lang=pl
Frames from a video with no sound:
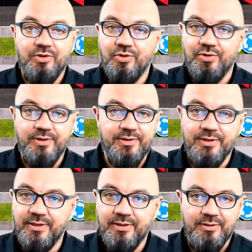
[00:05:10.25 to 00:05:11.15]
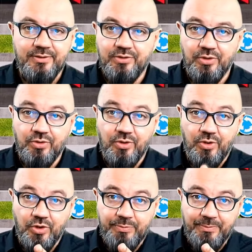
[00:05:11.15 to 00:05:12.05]
to nie ty,
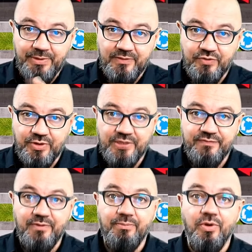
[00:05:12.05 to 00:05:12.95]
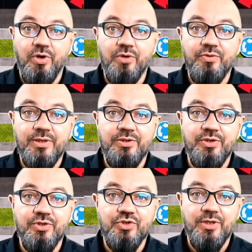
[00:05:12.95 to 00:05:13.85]
tylko on ma pierwszeństwo, bo on
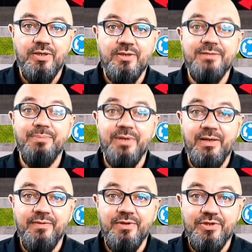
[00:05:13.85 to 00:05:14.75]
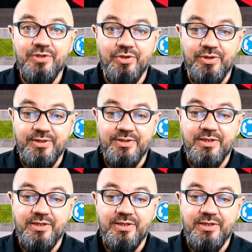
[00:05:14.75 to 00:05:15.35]
nadjeżdża z prawej strony.